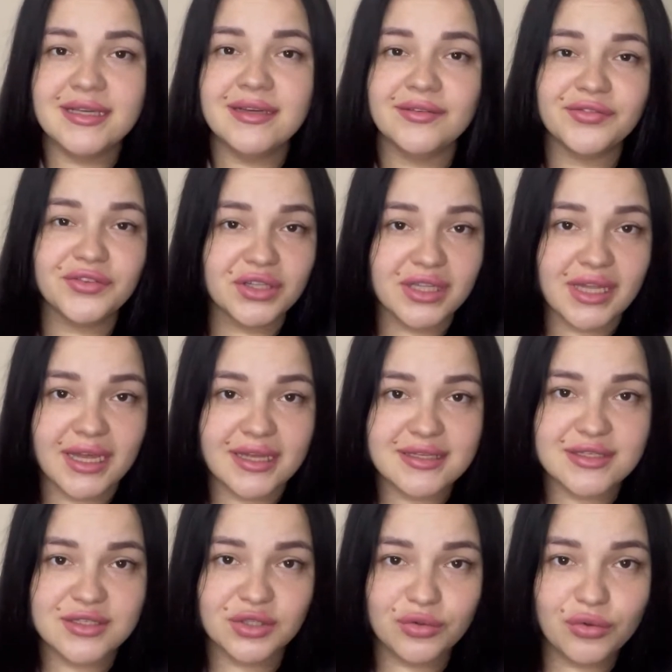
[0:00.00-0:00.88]
в
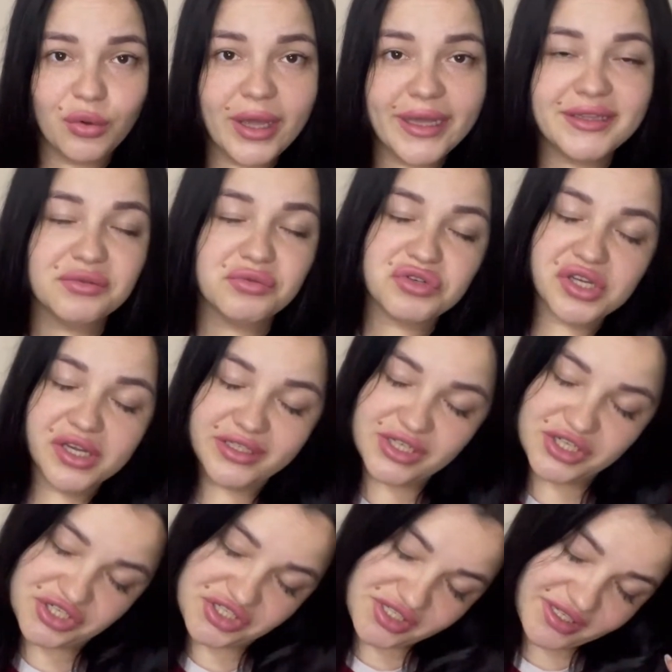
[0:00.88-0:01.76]
глаз. Ну, это уже,
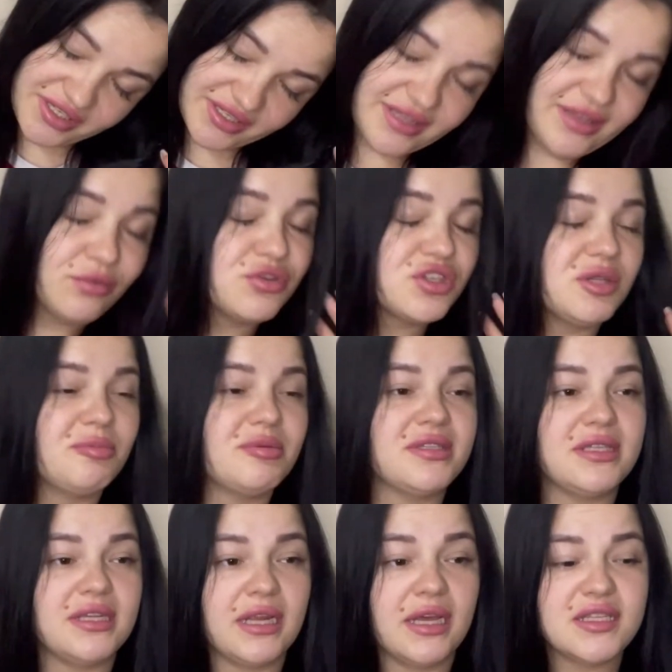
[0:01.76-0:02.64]
конечно, нужно
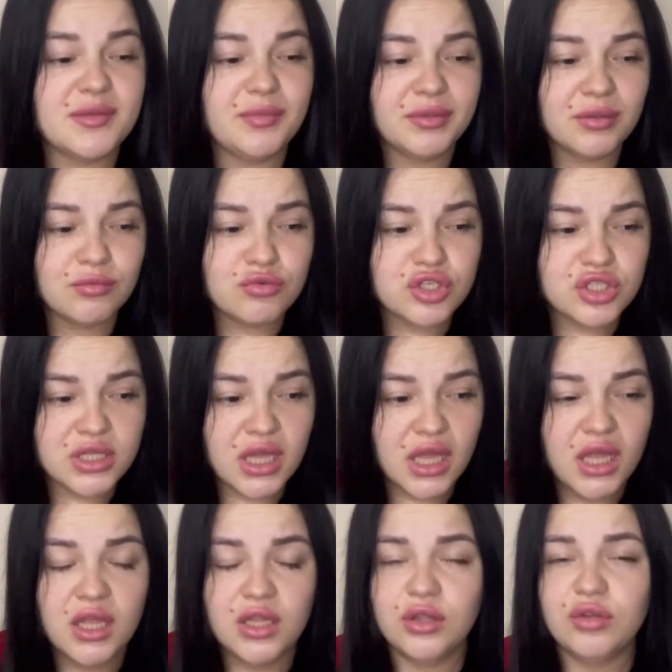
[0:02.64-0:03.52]
постараться, потому
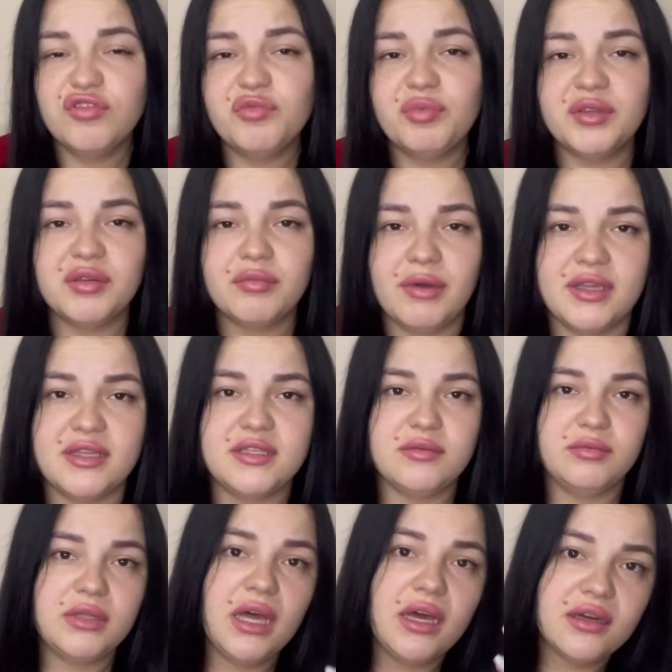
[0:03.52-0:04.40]
что, ну, вы
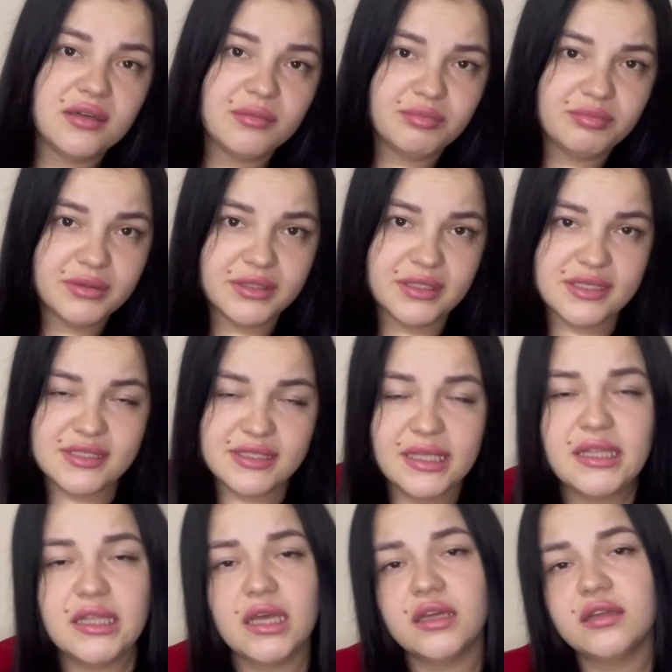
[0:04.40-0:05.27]
понимаете, да,
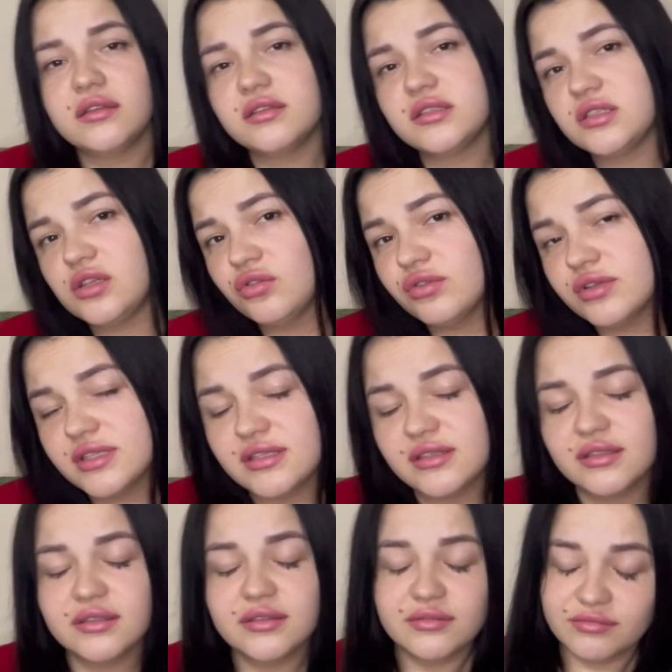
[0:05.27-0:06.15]
покраснения,
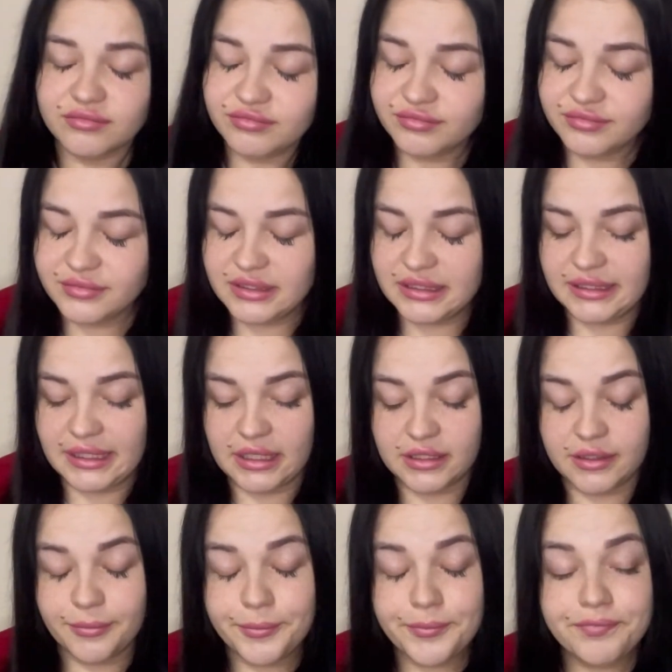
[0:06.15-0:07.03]
слезы не
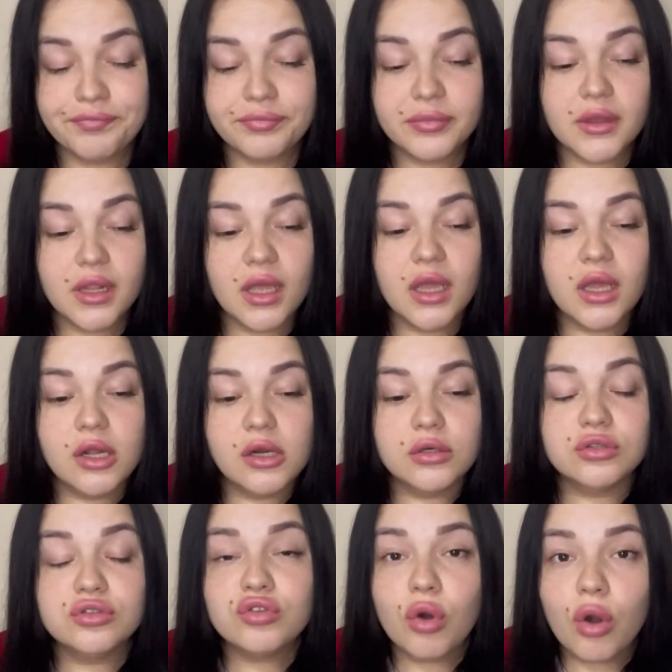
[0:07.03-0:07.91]
надо.
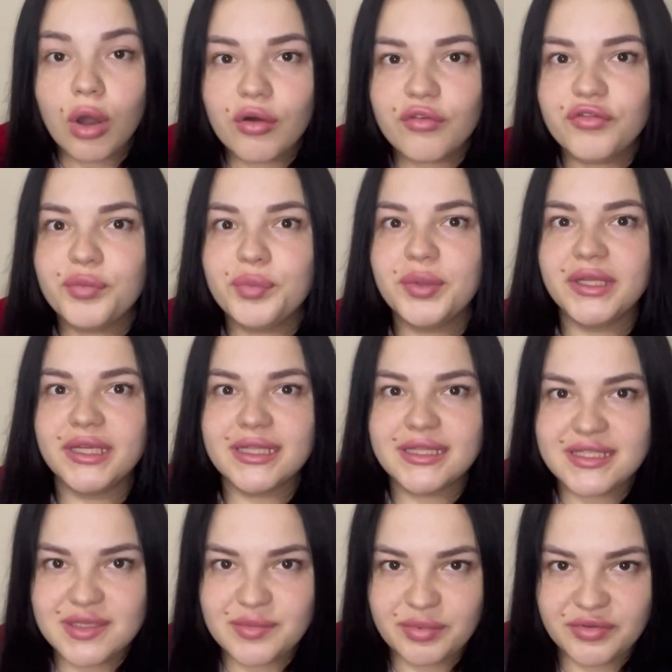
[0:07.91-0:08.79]
Но, в
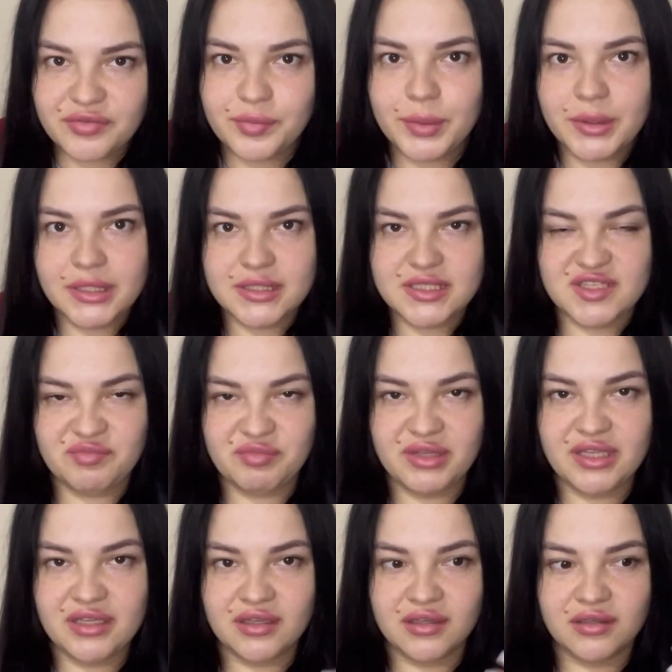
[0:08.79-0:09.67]
принципе, в
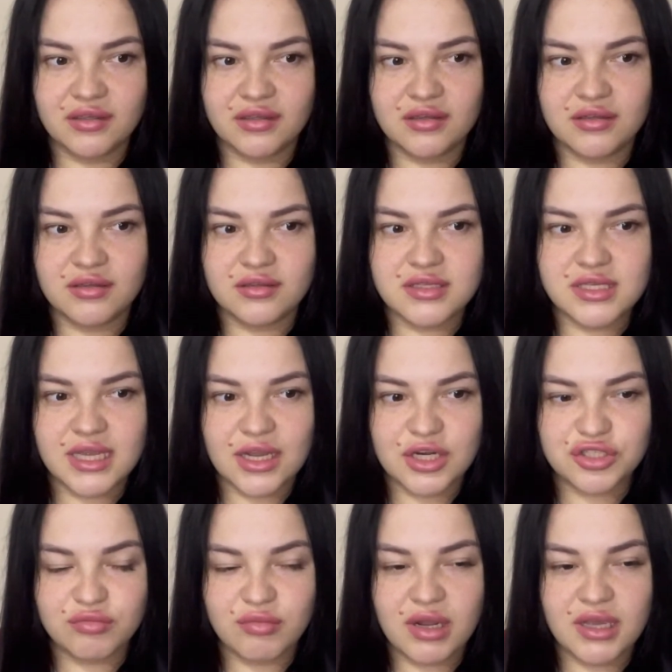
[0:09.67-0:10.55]
принципе, э, с
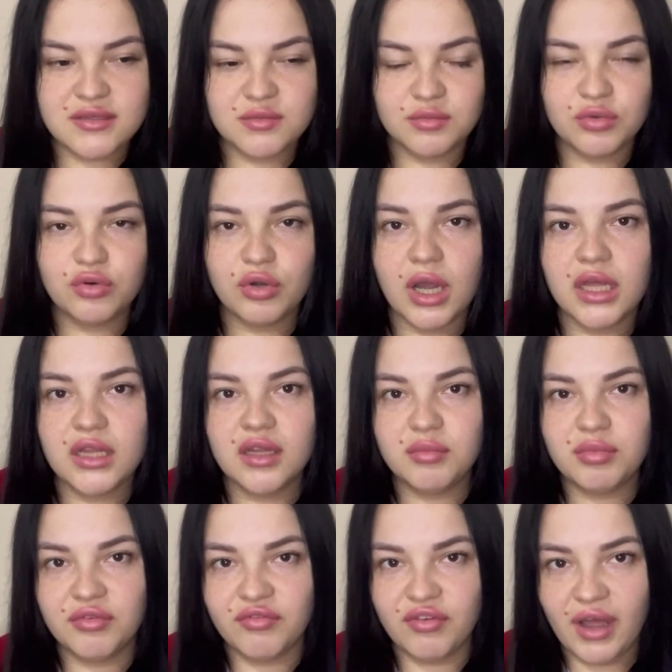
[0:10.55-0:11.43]
каждым разом рука
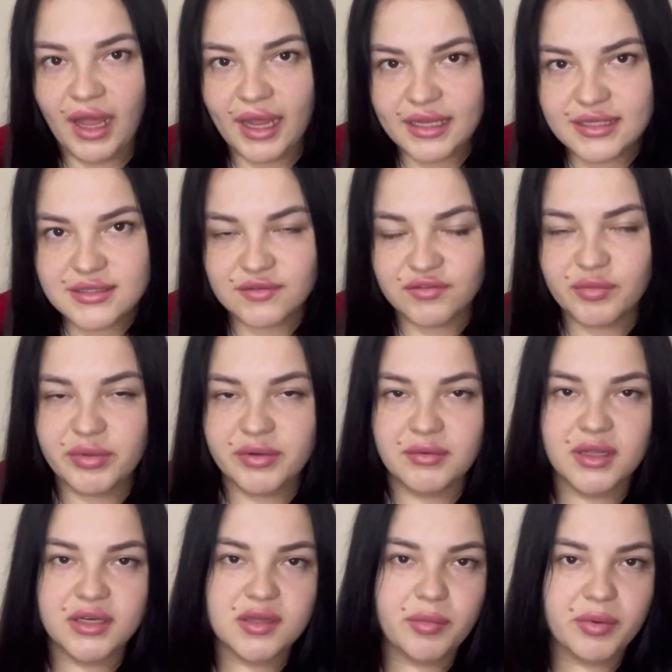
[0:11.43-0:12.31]
набивается, вы
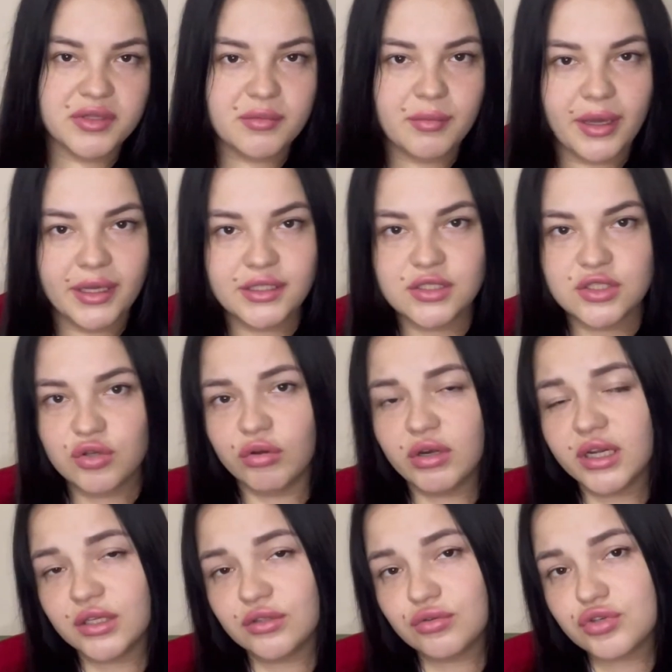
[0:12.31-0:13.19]
примерно понимаете,
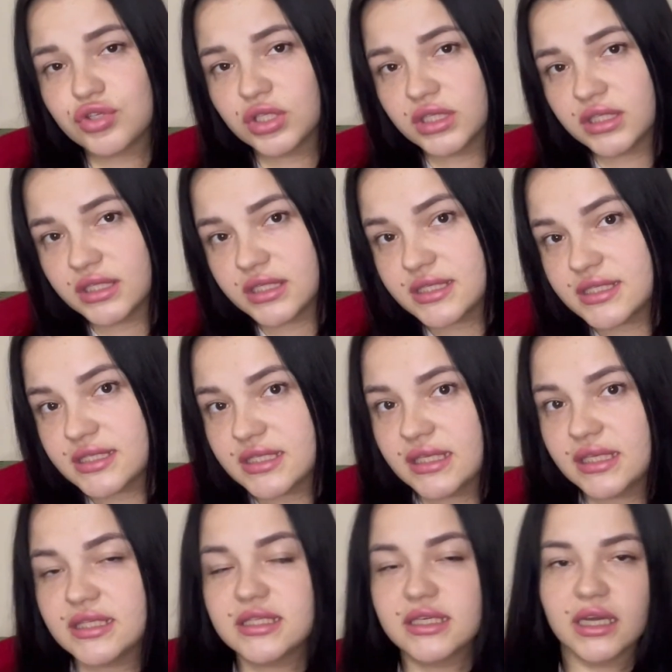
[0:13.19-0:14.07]
сколько нужно
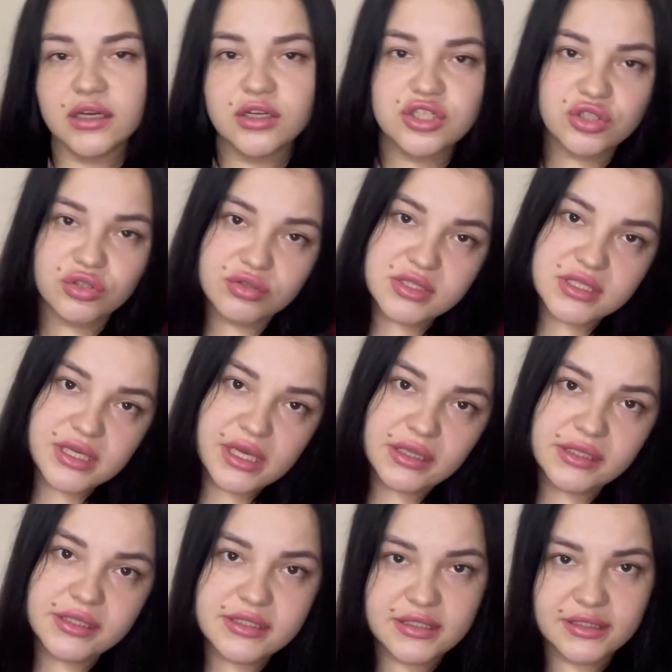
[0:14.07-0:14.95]
наносить, как что
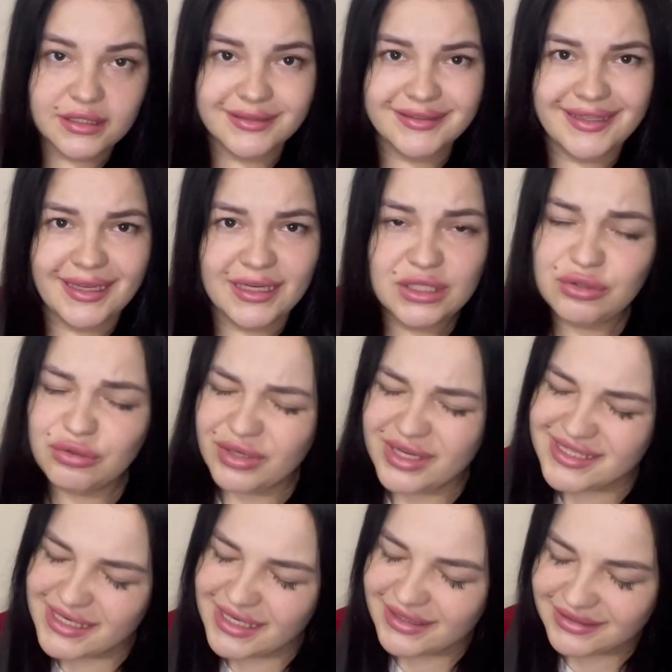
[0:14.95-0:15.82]
делать и так далее. Ну,
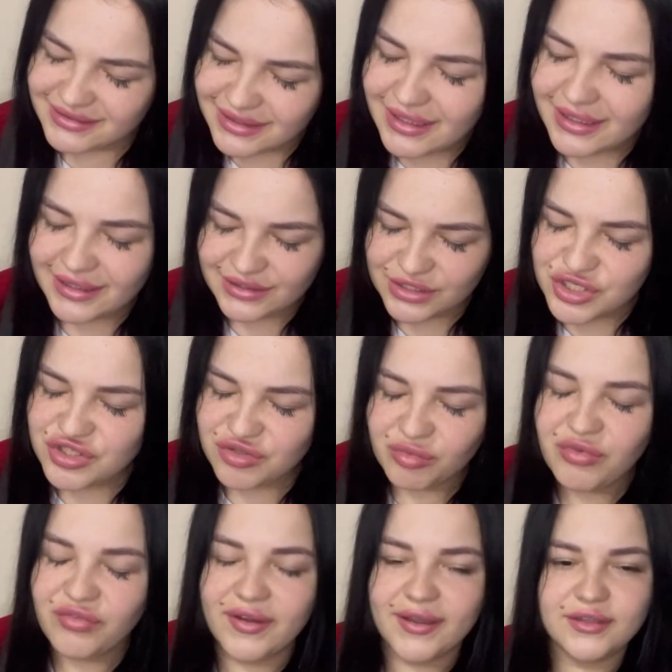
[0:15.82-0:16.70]
хотя иногда, конечно,
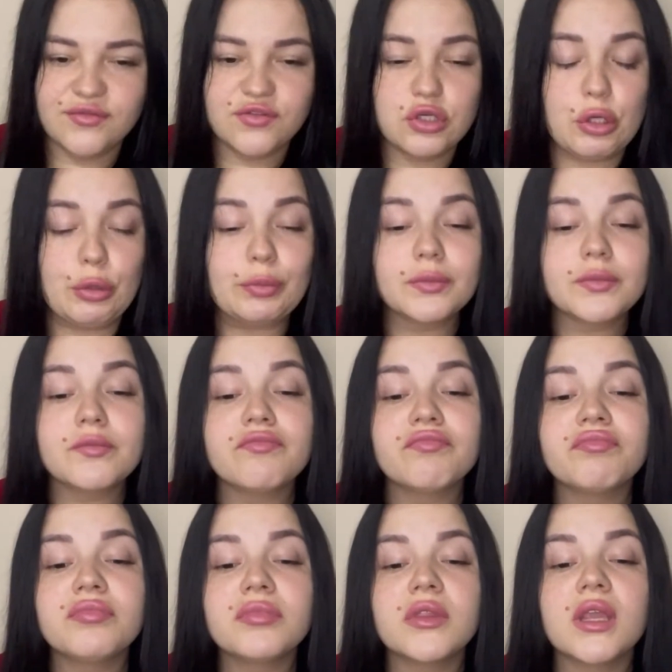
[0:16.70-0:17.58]
бывает все.
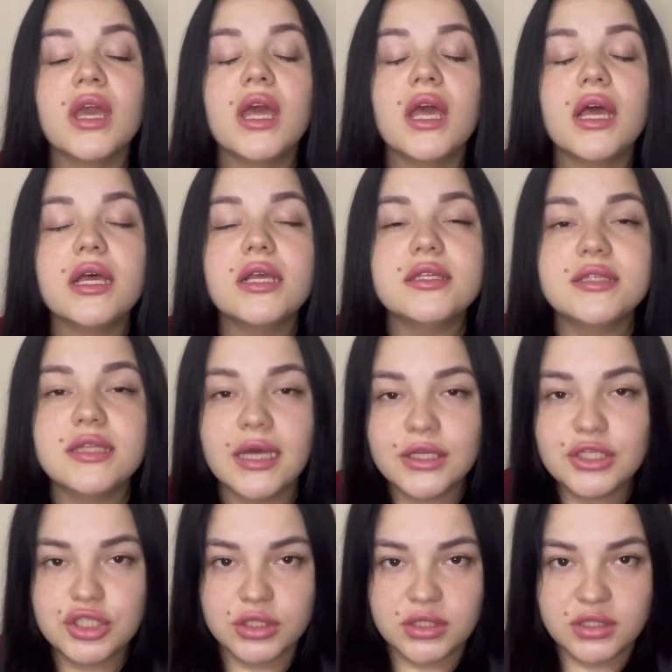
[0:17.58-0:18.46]

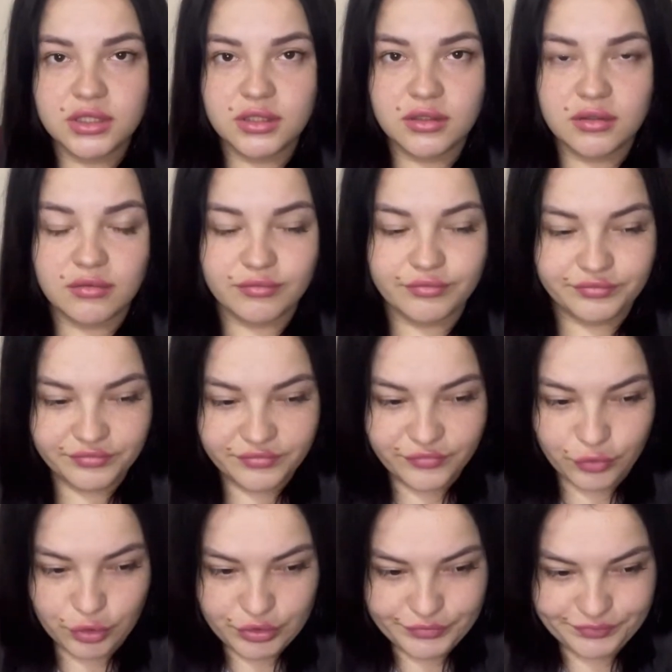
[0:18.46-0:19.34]
Значит,
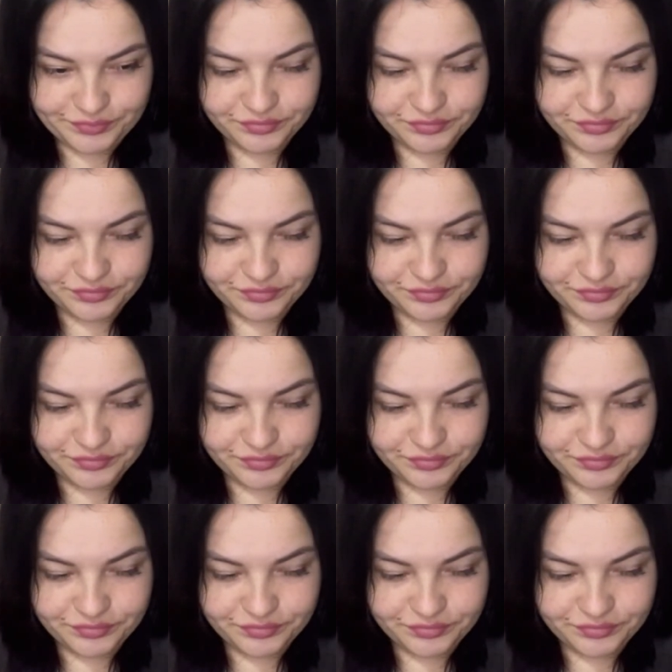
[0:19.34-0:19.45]
вот.